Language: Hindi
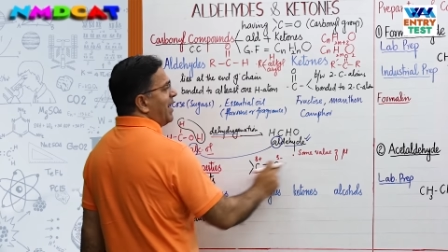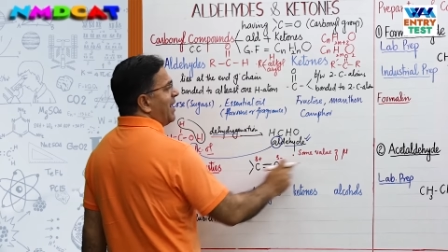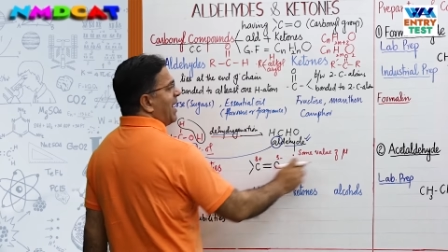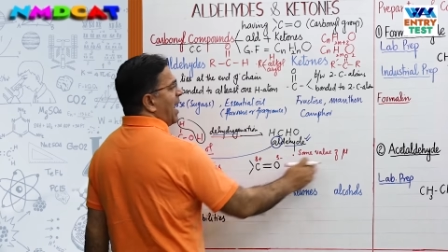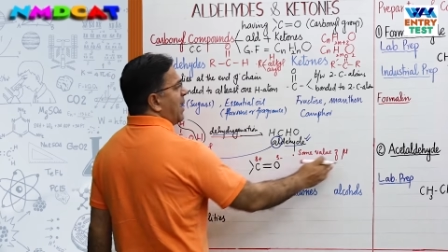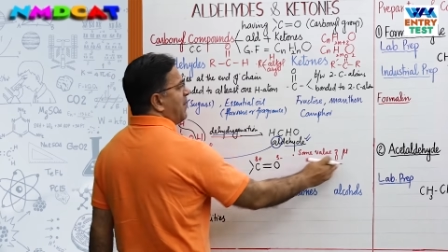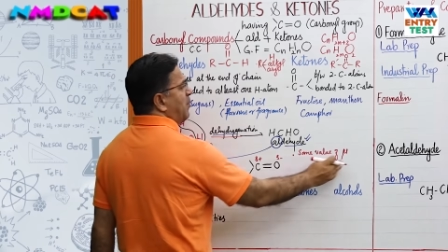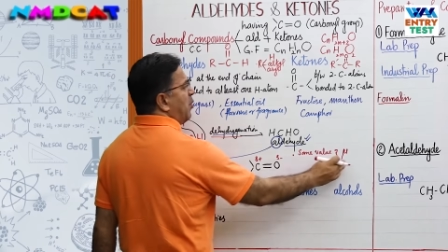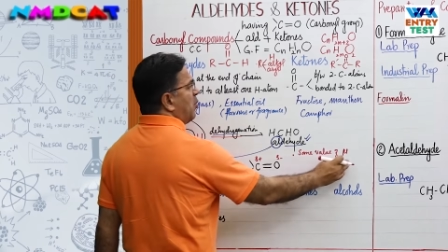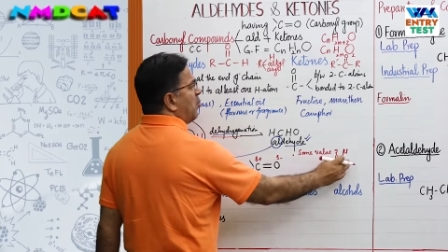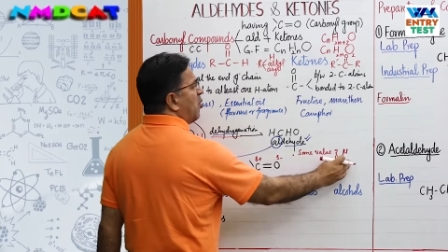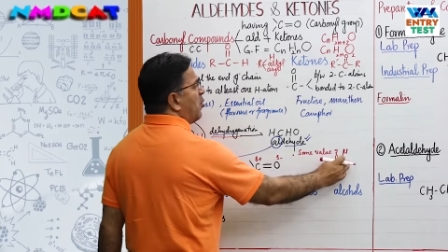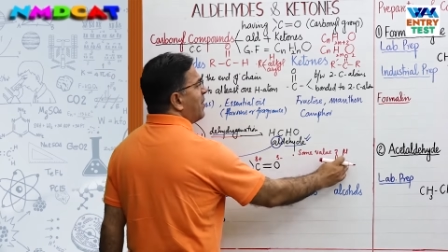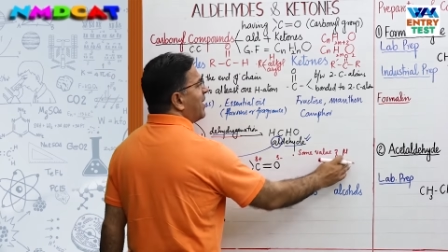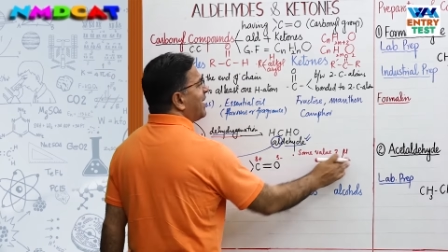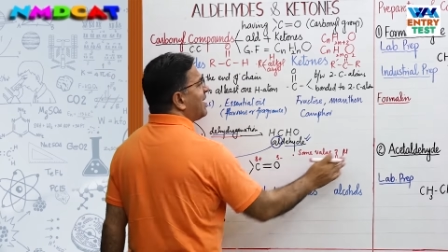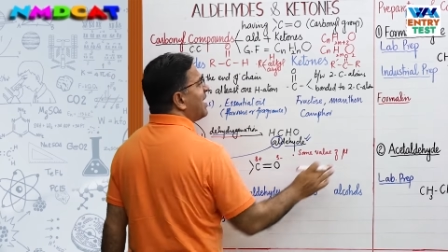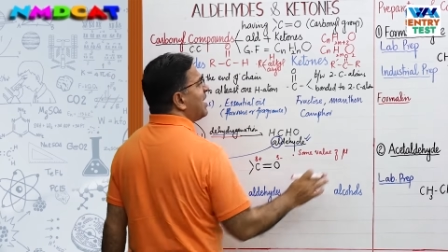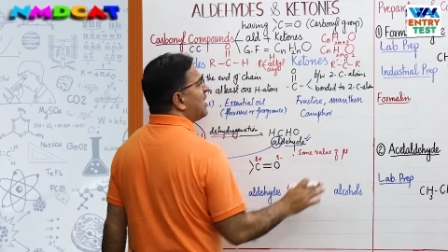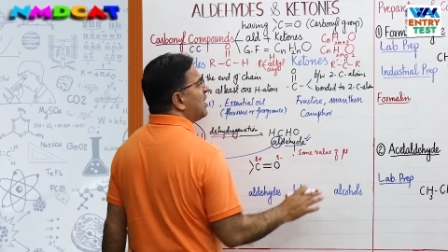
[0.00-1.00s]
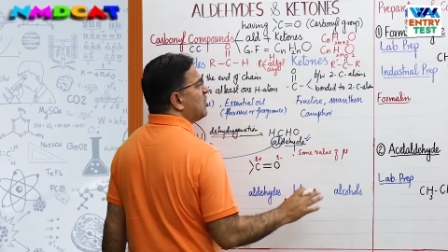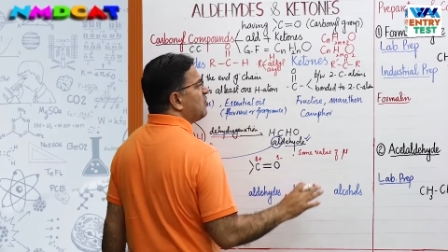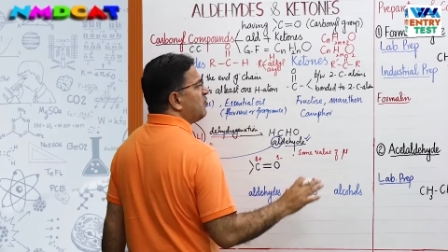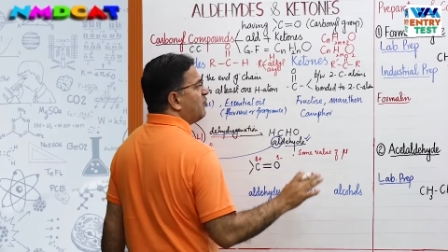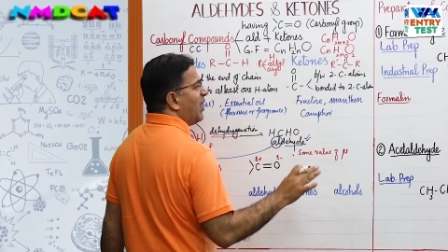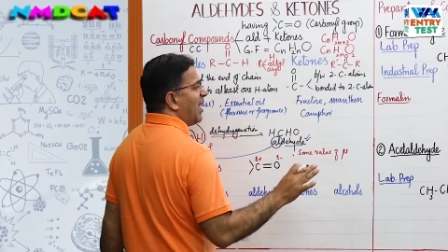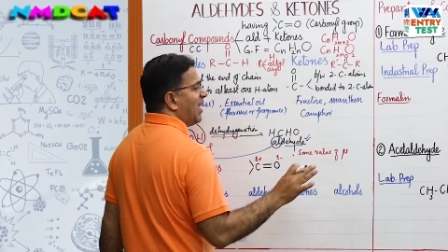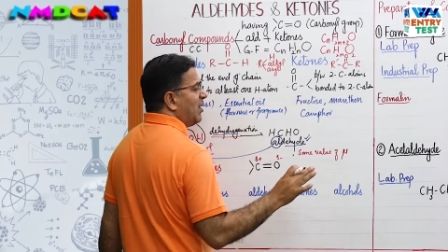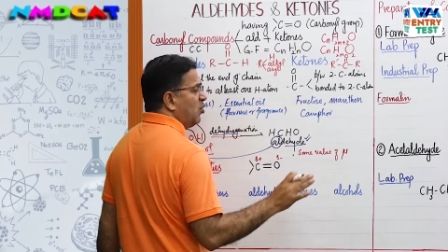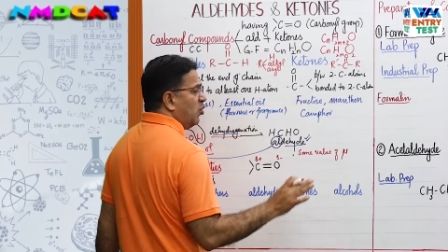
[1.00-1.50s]
में डाइपोल मूवमेंट की कुछ
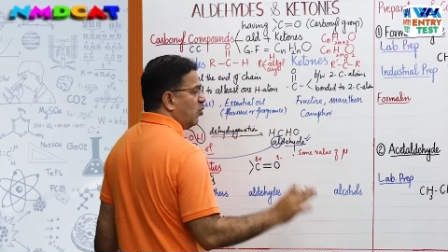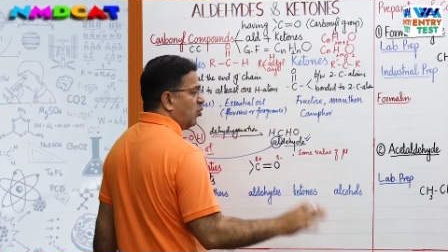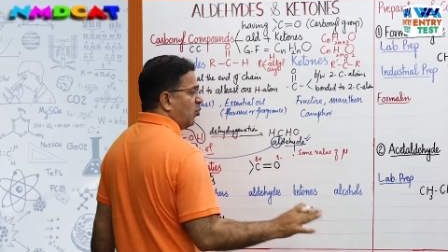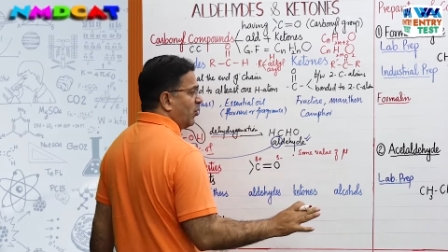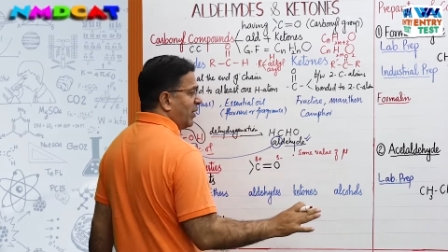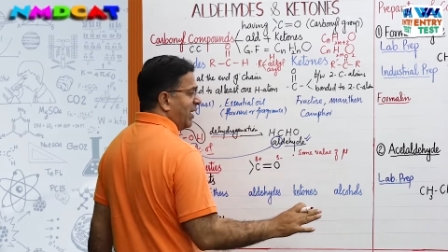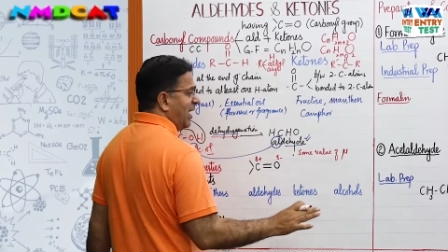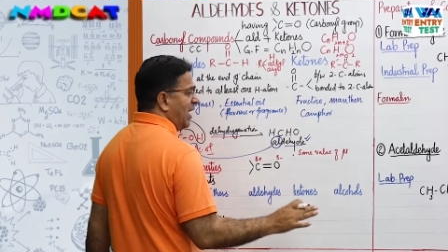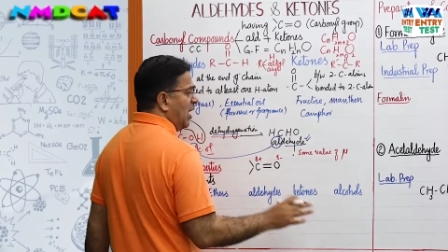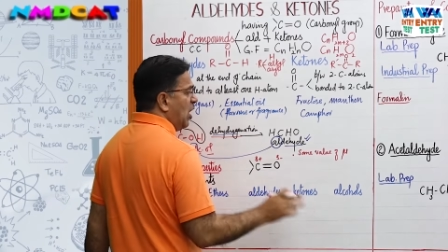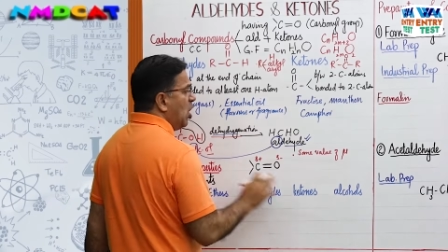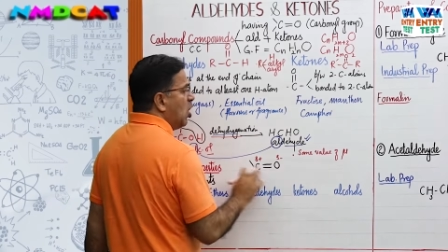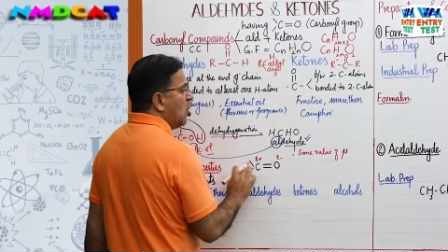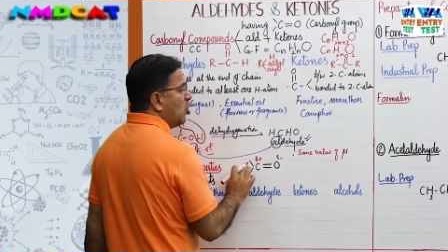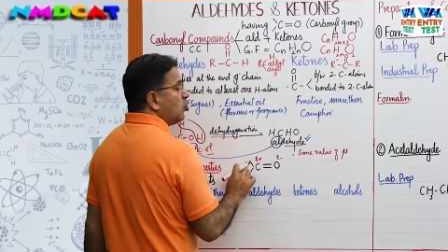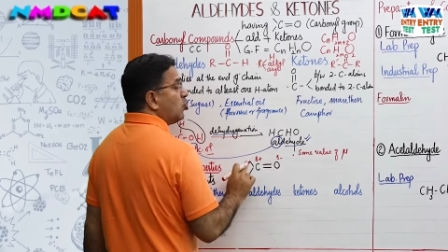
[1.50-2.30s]
वैल्यू होंगी